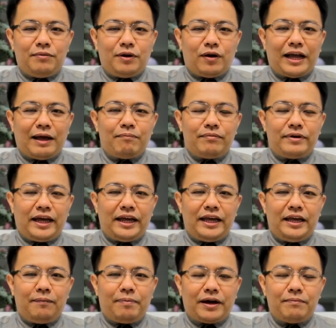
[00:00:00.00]
พี่น้องครับใน
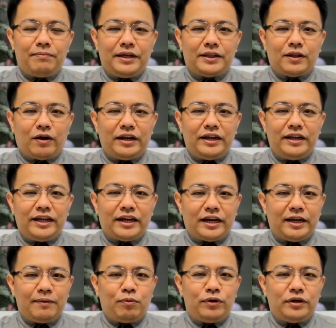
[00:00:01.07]
พระคัมภีร์ตอนนี้เนี่ย
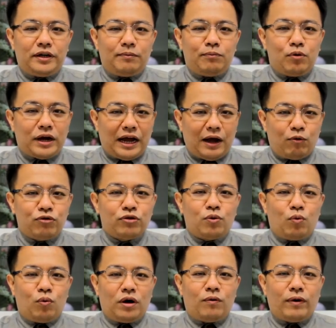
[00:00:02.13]
ก็ได้พูดถึงภูเขา
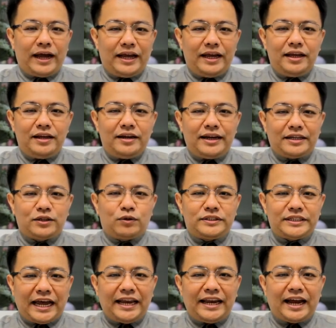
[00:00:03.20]
สูงเอาไว้น่าสน
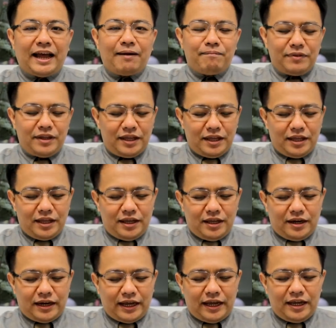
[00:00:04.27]
ใจนะครับ
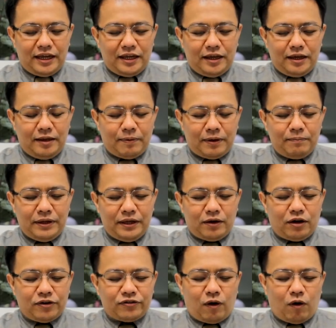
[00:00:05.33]
ในพระคัมภีร์
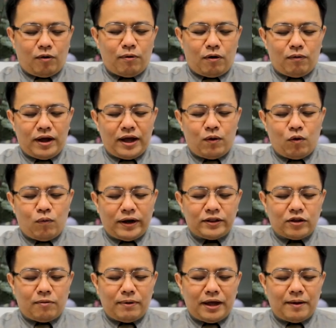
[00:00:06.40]
ข้อ 2 บอกว่า6วัน
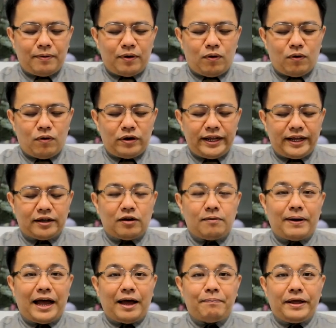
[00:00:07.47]
ต่อมาพระองค์เนี่ยก็
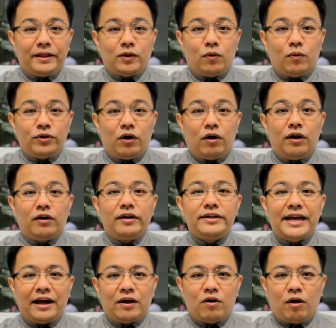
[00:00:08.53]
พาเปโตรยอนแล้วก็
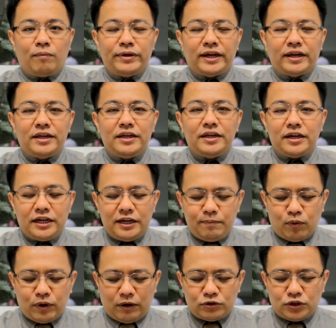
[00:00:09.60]
ยากอบเนี่ยขึ้น
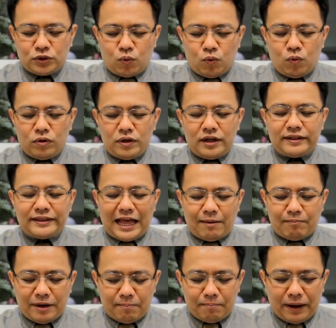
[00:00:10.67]
ภูเขาสูงตา
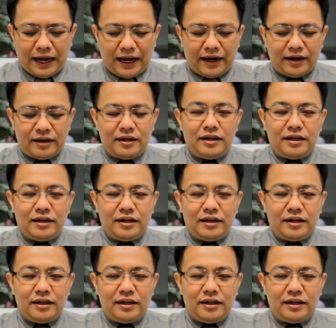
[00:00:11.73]
มลำพัง